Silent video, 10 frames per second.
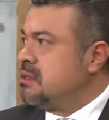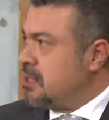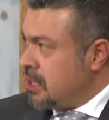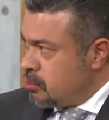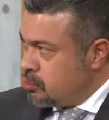
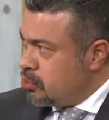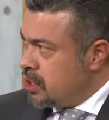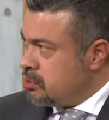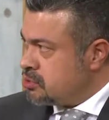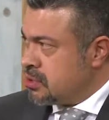entre uno de
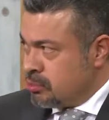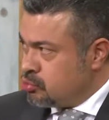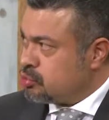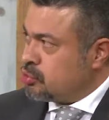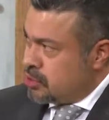ellos, de
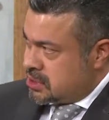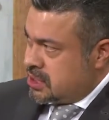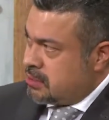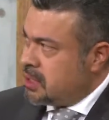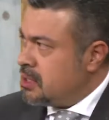muchos otros,
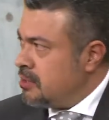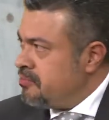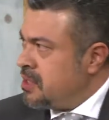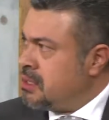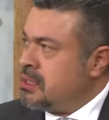estaba el de,
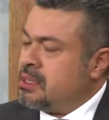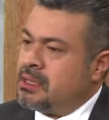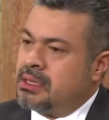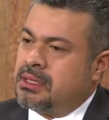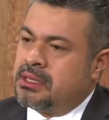
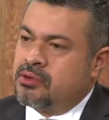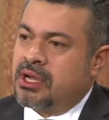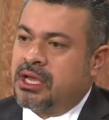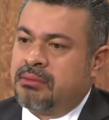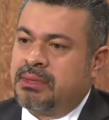el de John
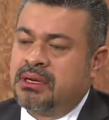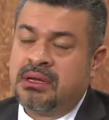Ackerman.